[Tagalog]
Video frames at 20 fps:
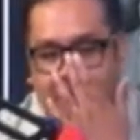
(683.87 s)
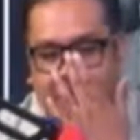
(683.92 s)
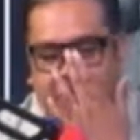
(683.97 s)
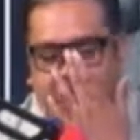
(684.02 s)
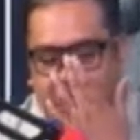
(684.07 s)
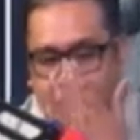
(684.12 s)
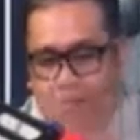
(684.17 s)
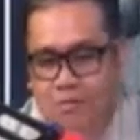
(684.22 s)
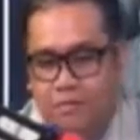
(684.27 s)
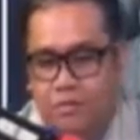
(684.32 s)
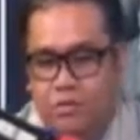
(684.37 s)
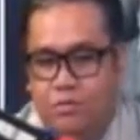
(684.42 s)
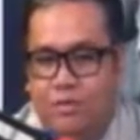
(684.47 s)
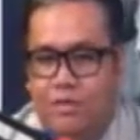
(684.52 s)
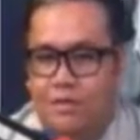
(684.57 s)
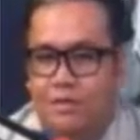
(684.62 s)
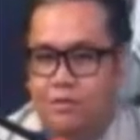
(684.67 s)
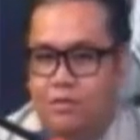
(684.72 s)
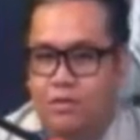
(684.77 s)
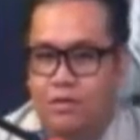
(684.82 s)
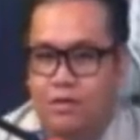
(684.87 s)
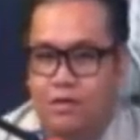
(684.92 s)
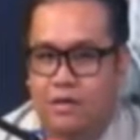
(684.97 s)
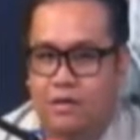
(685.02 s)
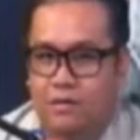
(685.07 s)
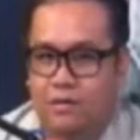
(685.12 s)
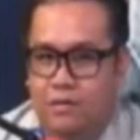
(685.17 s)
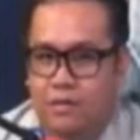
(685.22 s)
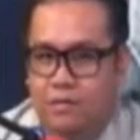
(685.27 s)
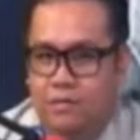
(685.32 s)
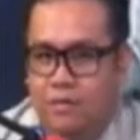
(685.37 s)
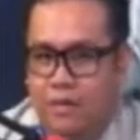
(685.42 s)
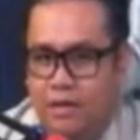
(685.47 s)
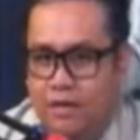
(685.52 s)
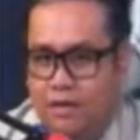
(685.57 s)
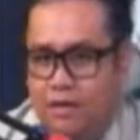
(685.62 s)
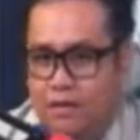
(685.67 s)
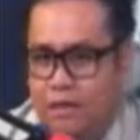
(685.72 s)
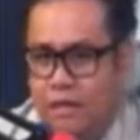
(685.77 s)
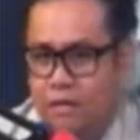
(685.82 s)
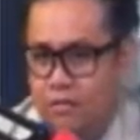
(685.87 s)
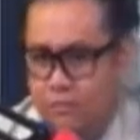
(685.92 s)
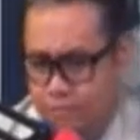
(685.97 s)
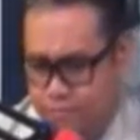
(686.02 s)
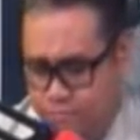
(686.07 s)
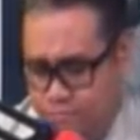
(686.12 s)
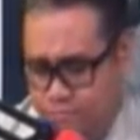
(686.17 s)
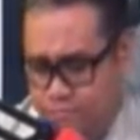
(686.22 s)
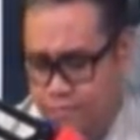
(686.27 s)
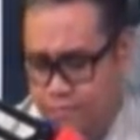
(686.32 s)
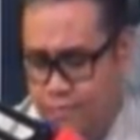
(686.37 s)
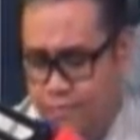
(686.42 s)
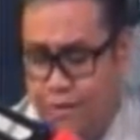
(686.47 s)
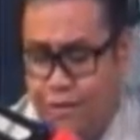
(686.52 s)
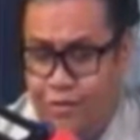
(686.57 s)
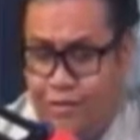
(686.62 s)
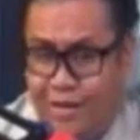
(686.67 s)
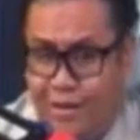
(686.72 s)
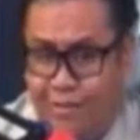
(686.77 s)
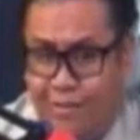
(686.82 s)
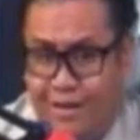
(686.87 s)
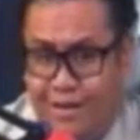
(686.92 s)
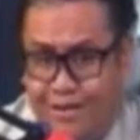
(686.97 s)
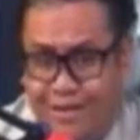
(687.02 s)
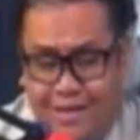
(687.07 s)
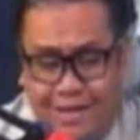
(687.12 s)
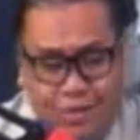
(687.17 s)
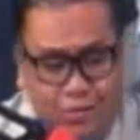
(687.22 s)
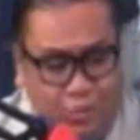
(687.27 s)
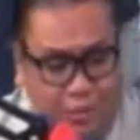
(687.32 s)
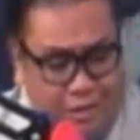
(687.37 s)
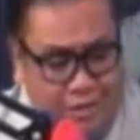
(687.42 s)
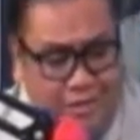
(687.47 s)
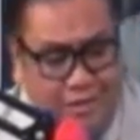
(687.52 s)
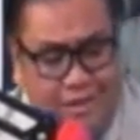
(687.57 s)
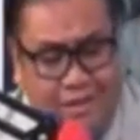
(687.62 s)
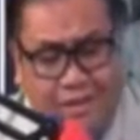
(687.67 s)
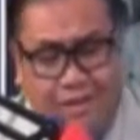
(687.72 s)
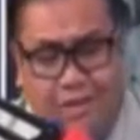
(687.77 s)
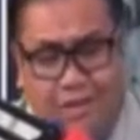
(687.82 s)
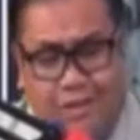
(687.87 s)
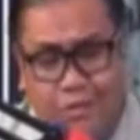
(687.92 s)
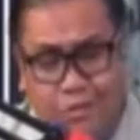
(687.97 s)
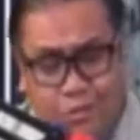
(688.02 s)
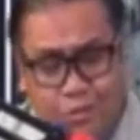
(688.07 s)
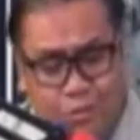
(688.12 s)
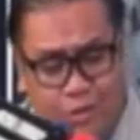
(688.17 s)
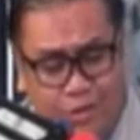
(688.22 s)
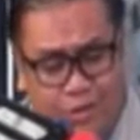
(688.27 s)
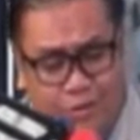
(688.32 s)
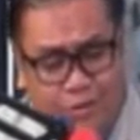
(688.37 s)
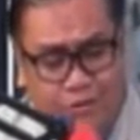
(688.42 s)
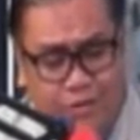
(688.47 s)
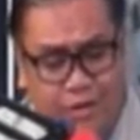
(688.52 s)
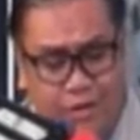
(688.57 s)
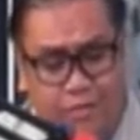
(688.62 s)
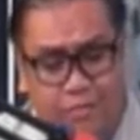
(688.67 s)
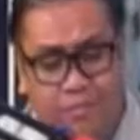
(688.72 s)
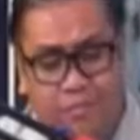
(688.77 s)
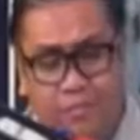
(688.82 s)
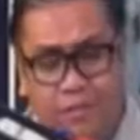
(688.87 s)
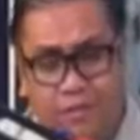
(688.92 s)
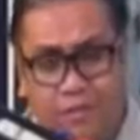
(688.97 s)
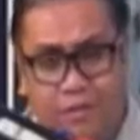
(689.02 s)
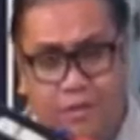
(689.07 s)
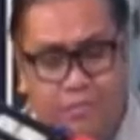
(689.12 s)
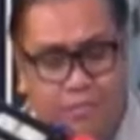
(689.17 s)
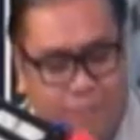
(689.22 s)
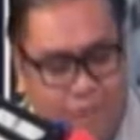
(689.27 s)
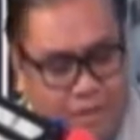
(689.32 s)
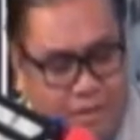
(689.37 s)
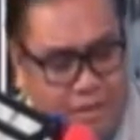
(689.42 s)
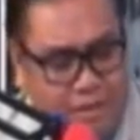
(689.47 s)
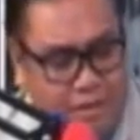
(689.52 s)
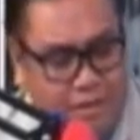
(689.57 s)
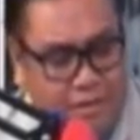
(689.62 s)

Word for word: Hindi naman tumatakbo ng 80, di ba? Lalo, yung MRT nga, 20 lang yata, or 25. Di ba? Ang bagal.